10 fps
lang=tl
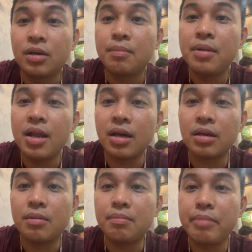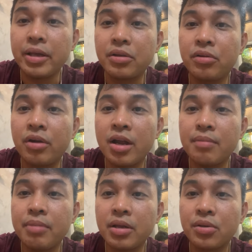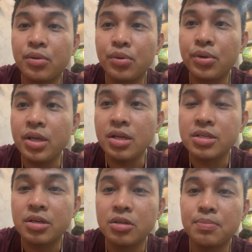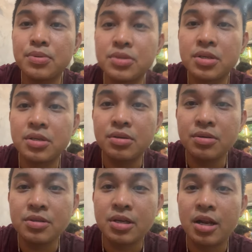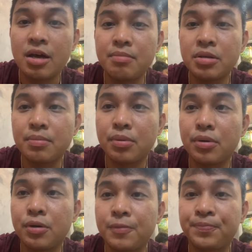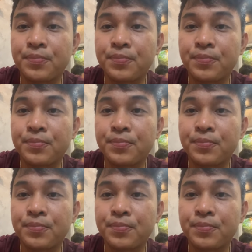Black Beck, Gra, Beck Gruy, shoutout po sa inyo. Salamat po.